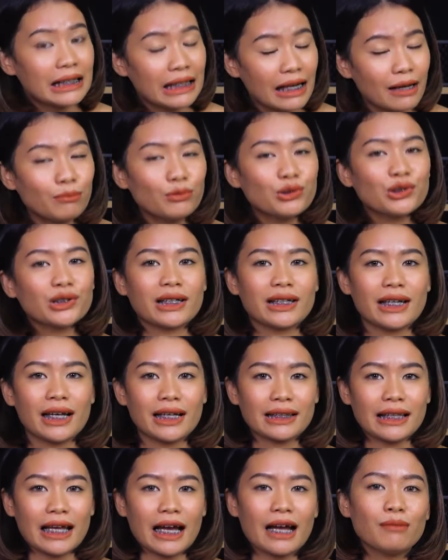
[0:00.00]
Namun
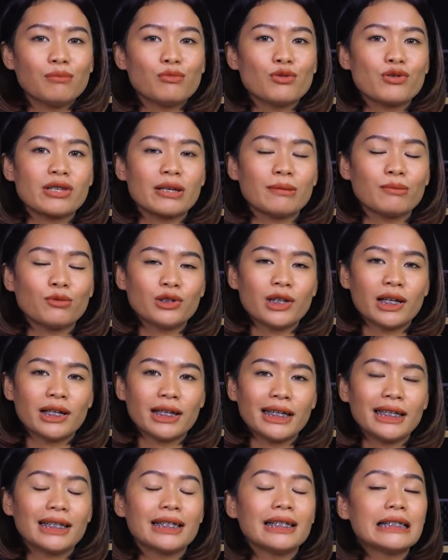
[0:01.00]
ternyata musim hujan
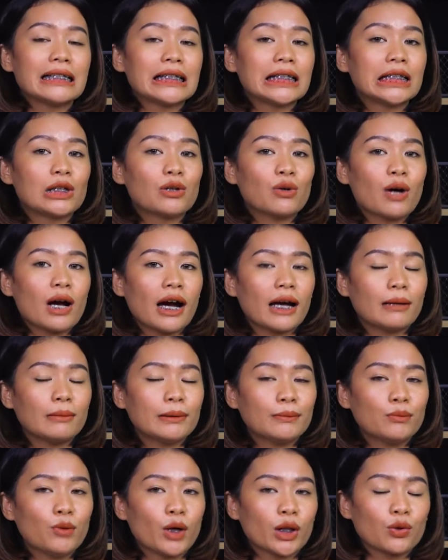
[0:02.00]
ini cenderung
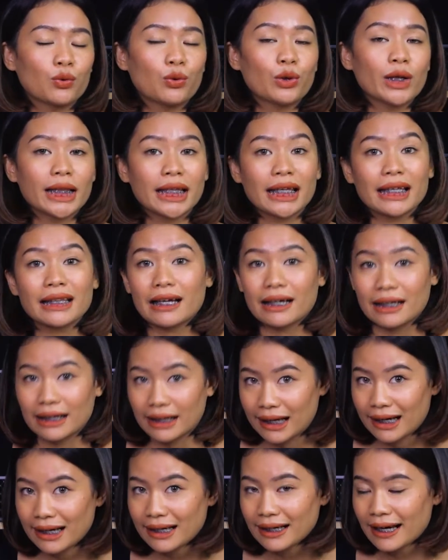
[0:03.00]
akan membuat kulit kita
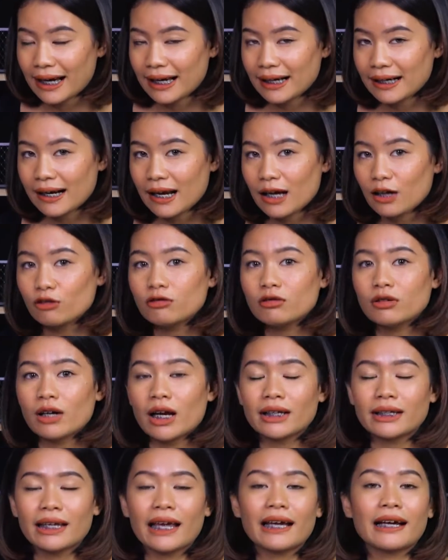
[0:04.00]
kering karena
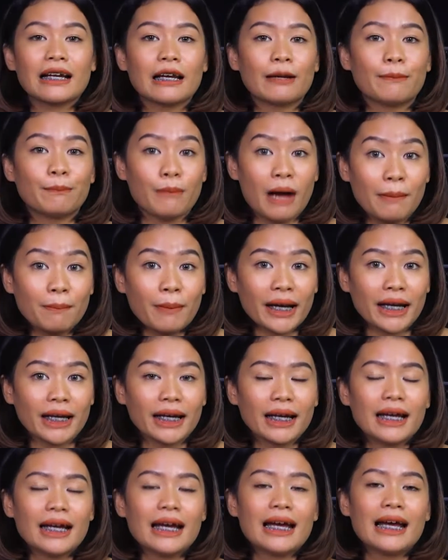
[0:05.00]
kurangnya kelembapan.
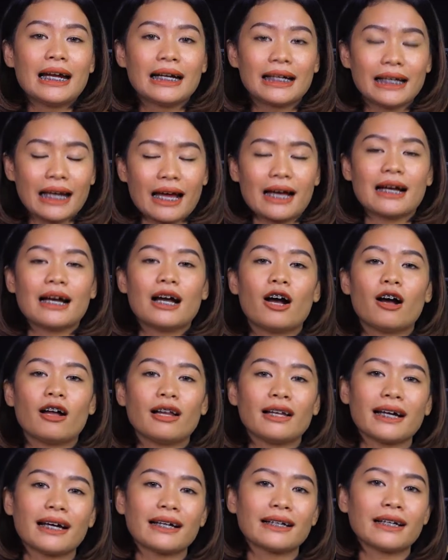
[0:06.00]
Nah,
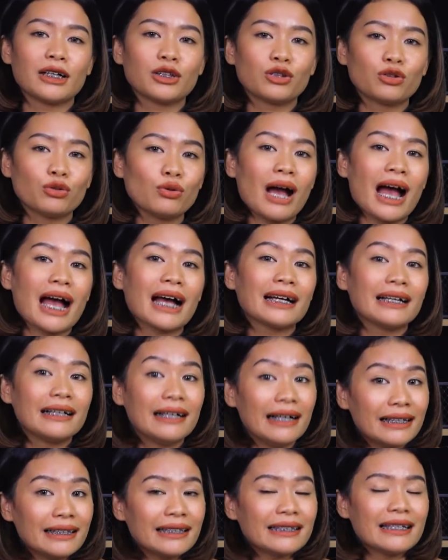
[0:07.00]
oleh karena itu
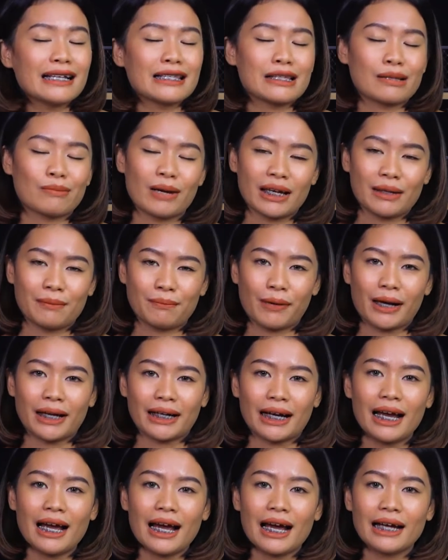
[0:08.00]
agar tidak semakin
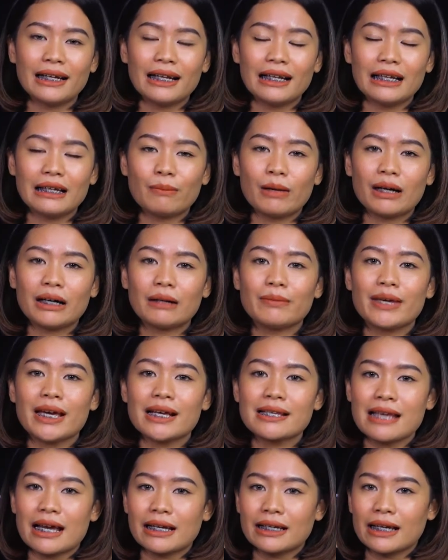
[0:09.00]
parah ada lima
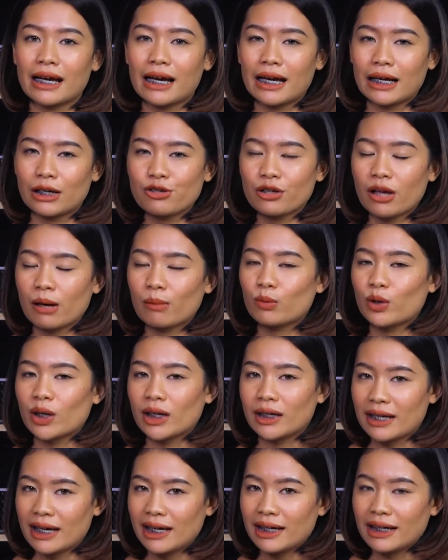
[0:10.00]
kebiasaan yang harus kamu
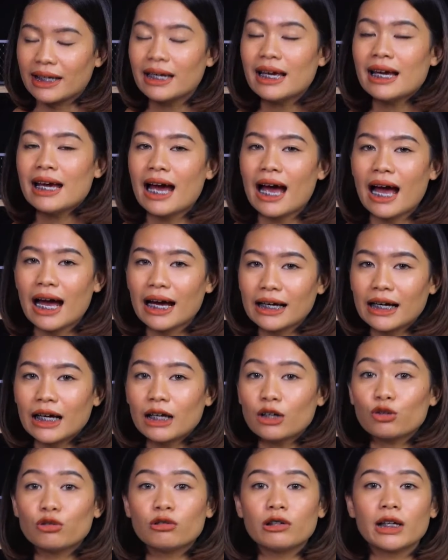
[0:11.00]
hindari
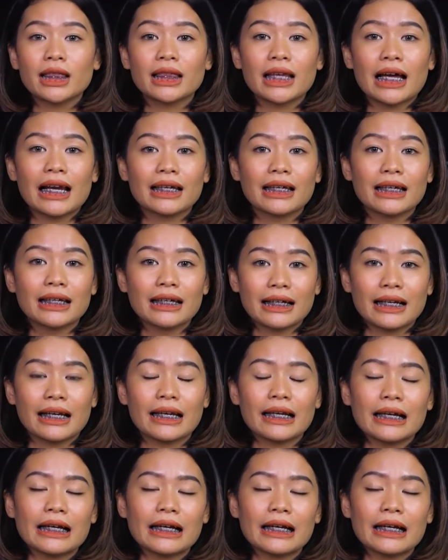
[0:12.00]
agar kulit tak lagi kering